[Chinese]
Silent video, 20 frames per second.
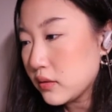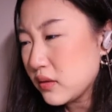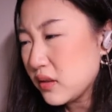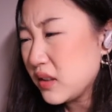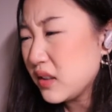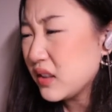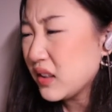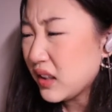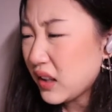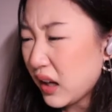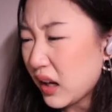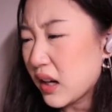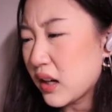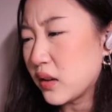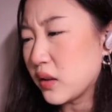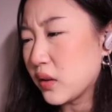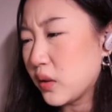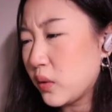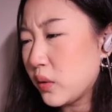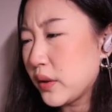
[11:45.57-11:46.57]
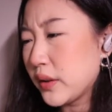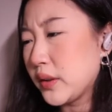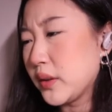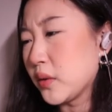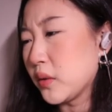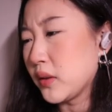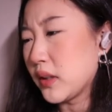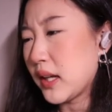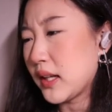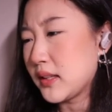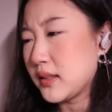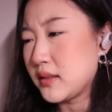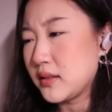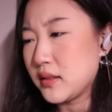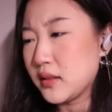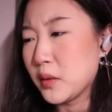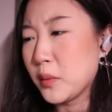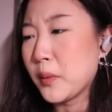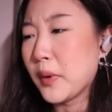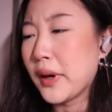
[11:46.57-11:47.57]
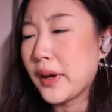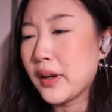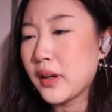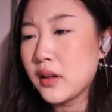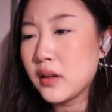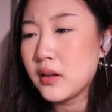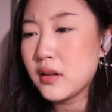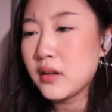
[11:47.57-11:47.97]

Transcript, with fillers: 应该还是会有垃圾，的吧？